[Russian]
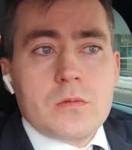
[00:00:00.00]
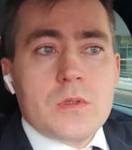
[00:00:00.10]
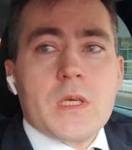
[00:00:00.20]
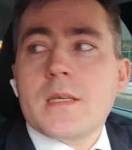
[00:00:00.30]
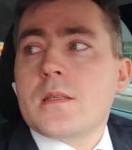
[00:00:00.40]

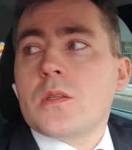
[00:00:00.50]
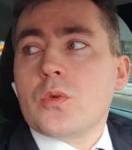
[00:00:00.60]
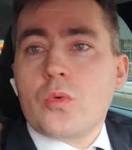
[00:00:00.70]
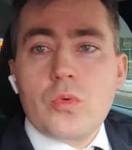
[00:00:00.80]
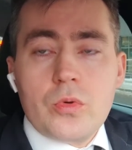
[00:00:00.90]
Ехать на,
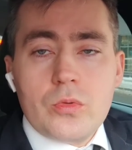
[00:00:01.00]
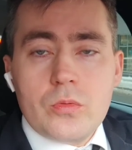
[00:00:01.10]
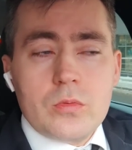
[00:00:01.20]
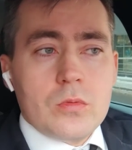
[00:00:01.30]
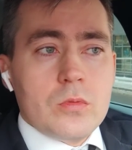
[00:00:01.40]

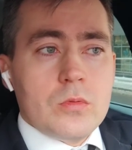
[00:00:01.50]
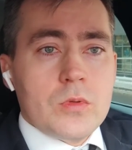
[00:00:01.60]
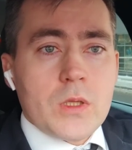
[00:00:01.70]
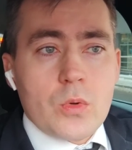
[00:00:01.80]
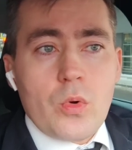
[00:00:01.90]
другую, э,
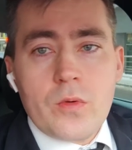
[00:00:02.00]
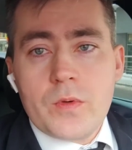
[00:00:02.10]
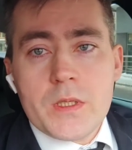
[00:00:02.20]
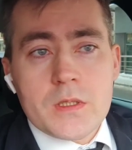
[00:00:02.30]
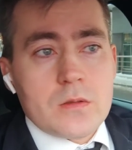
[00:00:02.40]
на другой
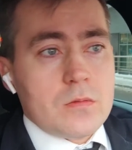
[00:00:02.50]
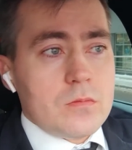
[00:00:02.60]
выезд